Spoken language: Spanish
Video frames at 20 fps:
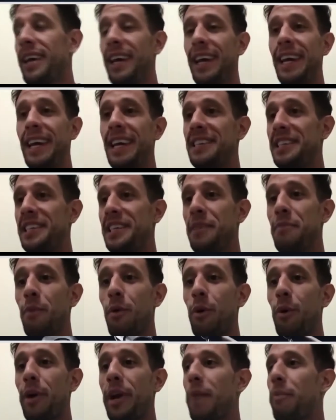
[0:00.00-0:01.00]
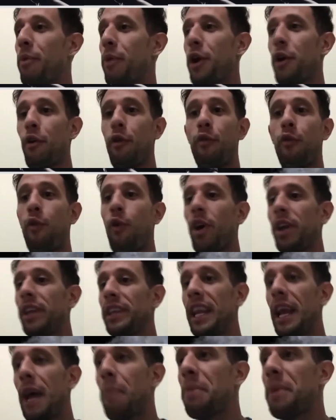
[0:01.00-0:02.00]
eh, sin volver a ponernos
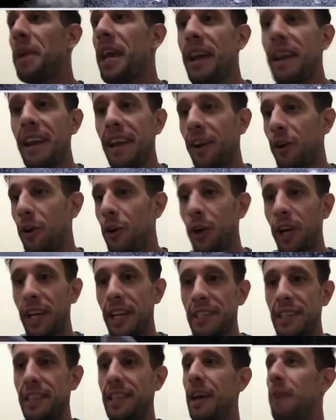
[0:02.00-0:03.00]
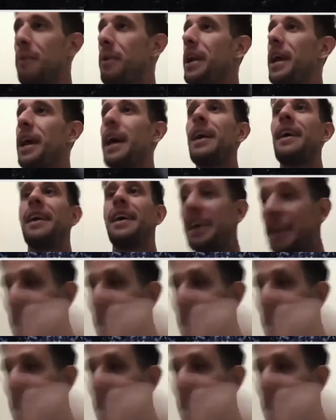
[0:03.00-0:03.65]
fuerte las piernas con lo que necesita para,